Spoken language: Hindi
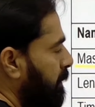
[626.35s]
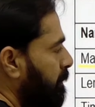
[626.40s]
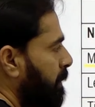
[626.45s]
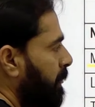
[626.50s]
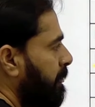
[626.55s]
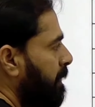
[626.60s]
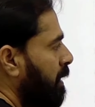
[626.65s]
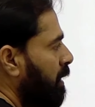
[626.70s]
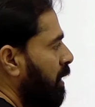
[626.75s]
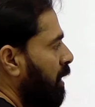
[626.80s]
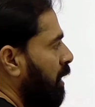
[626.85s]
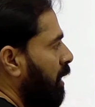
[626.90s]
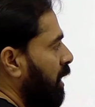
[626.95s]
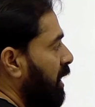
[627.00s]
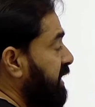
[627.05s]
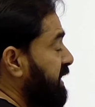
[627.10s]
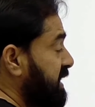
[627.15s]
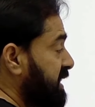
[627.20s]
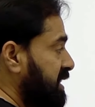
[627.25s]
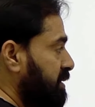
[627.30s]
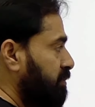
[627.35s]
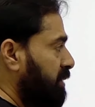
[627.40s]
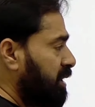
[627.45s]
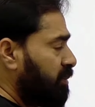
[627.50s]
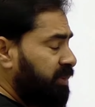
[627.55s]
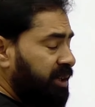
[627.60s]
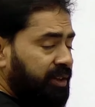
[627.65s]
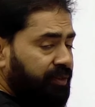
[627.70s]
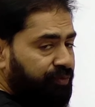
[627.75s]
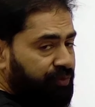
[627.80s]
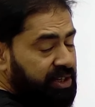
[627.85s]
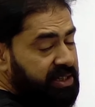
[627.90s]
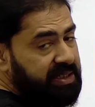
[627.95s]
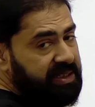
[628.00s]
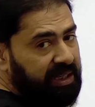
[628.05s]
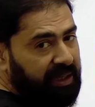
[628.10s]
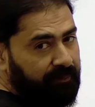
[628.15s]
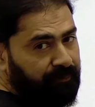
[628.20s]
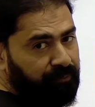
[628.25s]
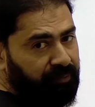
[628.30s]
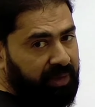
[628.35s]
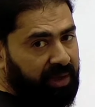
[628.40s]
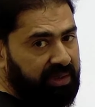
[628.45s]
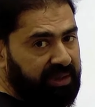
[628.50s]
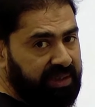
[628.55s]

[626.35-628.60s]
है ये सिंबल भी फिक्स है